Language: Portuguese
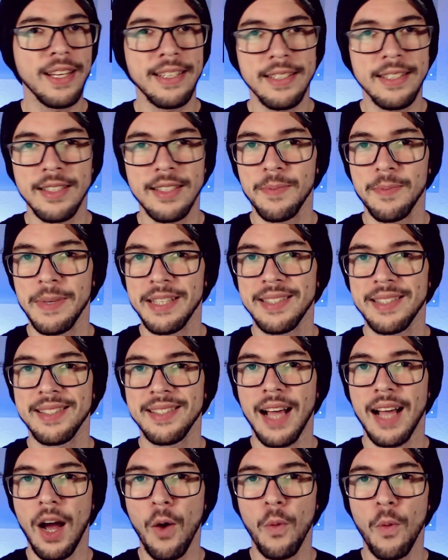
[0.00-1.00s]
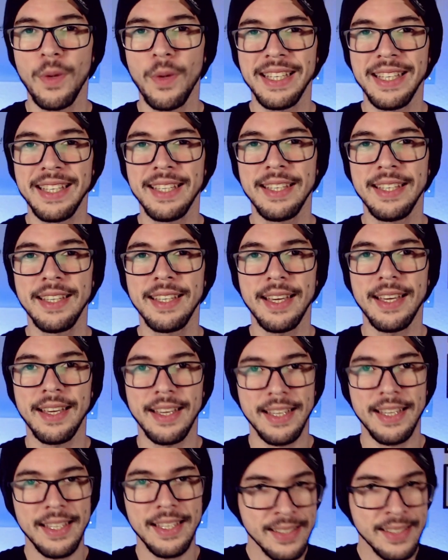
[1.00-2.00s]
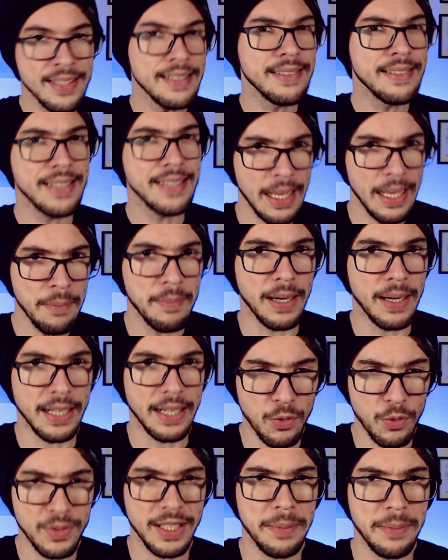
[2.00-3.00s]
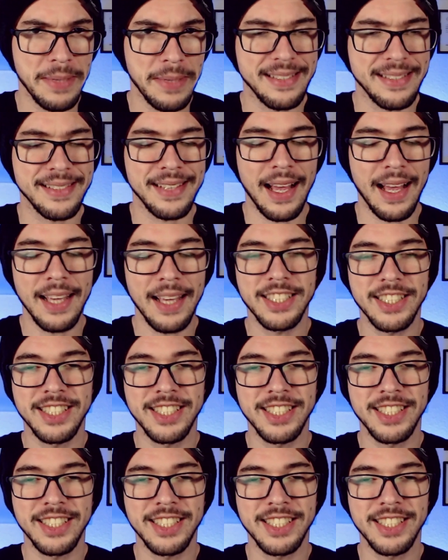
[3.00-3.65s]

em especial em que esse tema, né, o tema SAI,